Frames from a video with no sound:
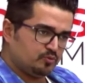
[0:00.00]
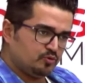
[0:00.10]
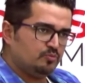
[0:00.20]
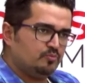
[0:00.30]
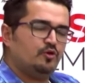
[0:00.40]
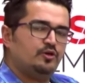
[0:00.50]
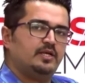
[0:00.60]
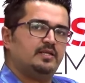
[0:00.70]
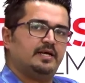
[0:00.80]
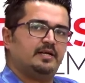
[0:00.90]
Bu Bölge
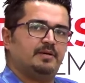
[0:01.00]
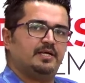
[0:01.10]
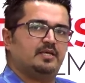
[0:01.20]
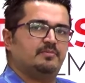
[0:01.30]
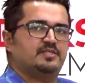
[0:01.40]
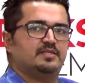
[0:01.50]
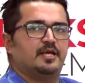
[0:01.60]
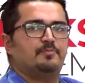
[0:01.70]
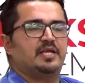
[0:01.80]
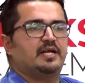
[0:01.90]
İdare Mahkemesi'ne
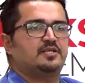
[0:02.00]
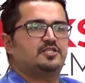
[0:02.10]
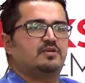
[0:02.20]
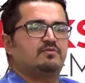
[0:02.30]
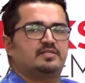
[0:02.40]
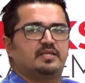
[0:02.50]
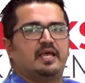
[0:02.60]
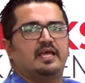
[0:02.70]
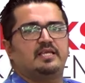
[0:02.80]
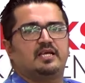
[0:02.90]
yargı çevresine
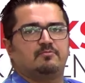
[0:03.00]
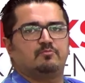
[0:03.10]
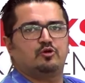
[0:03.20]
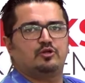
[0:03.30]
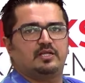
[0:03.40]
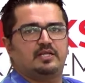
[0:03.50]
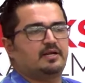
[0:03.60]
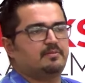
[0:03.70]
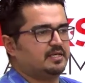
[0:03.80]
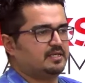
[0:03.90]
en yakın Bölge İdare
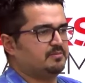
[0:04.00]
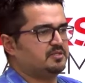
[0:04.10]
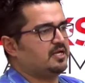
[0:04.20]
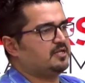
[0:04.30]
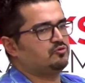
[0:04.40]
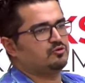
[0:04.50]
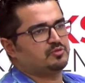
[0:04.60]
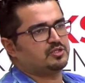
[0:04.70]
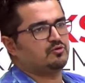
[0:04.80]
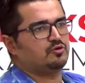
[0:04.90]
Mahkemesi atıyorum
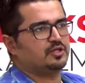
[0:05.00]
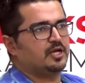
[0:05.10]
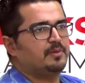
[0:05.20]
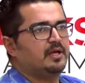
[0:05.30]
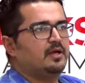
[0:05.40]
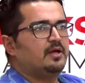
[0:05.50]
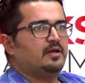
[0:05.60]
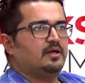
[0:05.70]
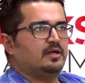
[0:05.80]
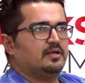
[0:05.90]
işte orada
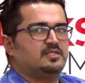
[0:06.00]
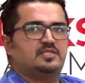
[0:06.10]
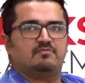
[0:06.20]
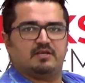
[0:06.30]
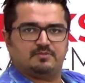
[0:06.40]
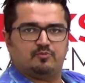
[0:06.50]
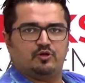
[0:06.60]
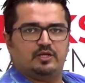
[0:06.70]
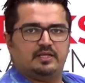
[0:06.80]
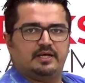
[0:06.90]
e, Sivas
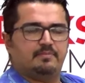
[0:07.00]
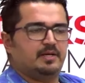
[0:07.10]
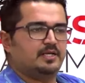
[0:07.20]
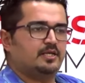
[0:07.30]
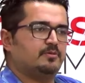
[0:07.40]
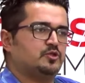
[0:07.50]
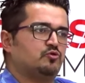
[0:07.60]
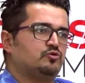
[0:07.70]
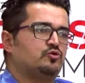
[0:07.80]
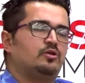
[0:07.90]
Bölge İdare Mahkemesi
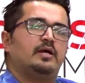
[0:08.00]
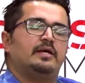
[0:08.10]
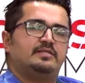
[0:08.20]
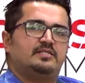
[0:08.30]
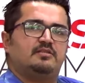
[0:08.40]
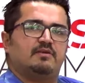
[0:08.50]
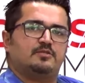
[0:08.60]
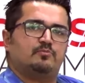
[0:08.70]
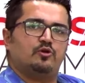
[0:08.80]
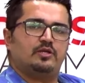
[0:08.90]
olsun.
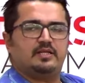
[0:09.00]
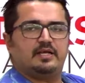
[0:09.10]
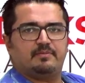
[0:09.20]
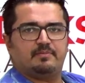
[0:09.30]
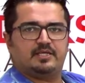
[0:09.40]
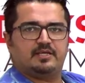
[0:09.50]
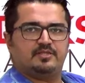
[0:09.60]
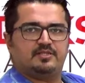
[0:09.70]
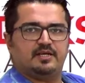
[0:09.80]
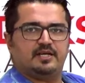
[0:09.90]
Sivas Bölge İdare
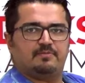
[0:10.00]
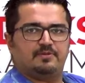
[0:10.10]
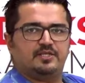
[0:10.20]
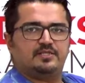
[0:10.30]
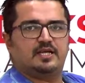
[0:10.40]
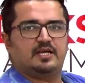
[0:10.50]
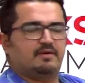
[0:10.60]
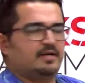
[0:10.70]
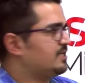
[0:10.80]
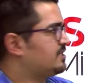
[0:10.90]
Mahkemesi'ne ne yapacağız?
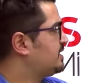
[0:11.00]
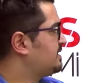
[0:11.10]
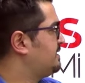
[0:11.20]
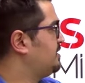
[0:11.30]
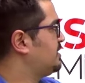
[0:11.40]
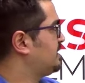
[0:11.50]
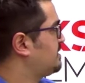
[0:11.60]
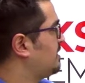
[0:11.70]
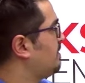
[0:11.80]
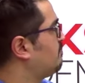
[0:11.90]
Davayı açacağız diyeceğiz.
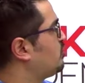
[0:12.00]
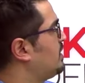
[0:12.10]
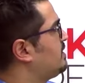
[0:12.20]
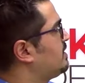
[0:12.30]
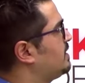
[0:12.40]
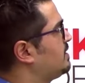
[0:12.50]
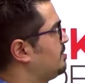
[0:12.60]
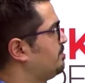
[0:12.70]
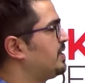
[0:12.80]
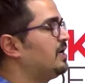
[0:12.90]
Tamam buraya dikkat edin.